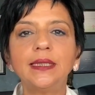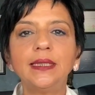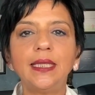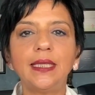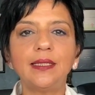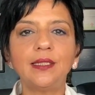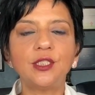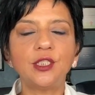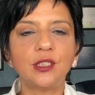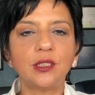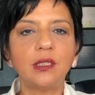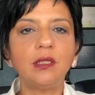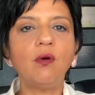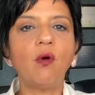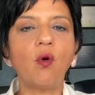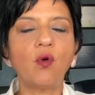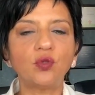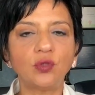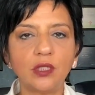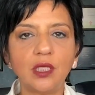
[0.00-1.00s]
geliştiği
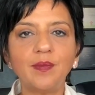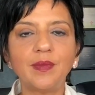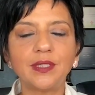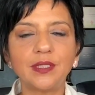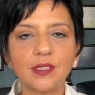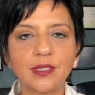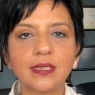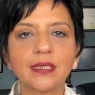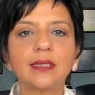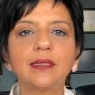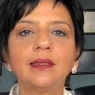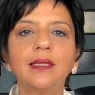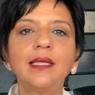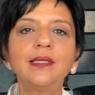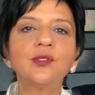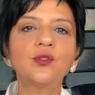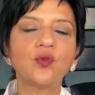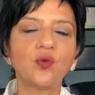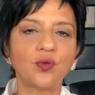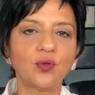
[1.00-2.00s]
ortam açısından
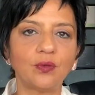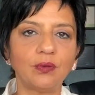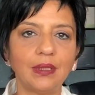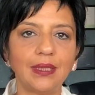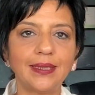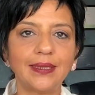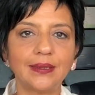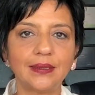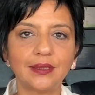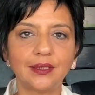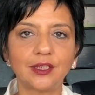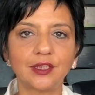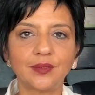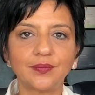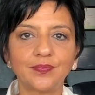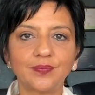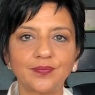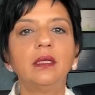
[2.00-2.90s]
sorun yaratır.